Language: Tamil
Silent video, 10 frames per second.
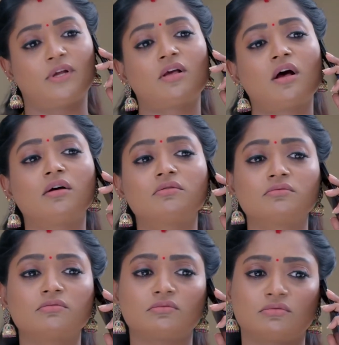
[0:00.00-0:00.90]
அப்பா தான்
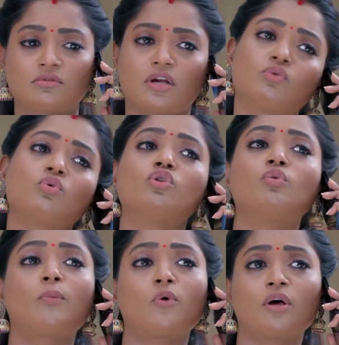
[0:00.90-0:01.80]
ஏதோ
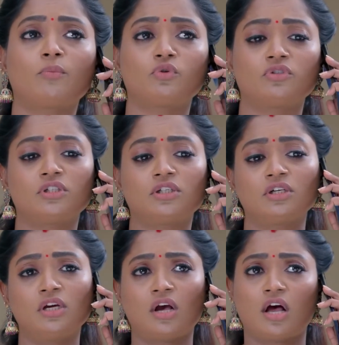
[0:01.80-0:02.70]
கொஞ்சம் போனா
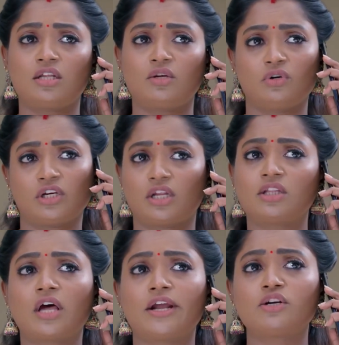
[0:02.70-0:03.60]
போதுன்னு அதுல
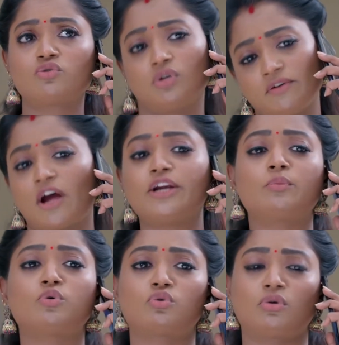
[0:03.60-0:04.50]
உனக்கு தரேன்னு சொல்லி
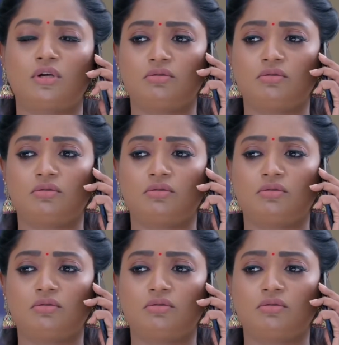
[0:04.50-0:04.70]
வாங்கிட்டு போக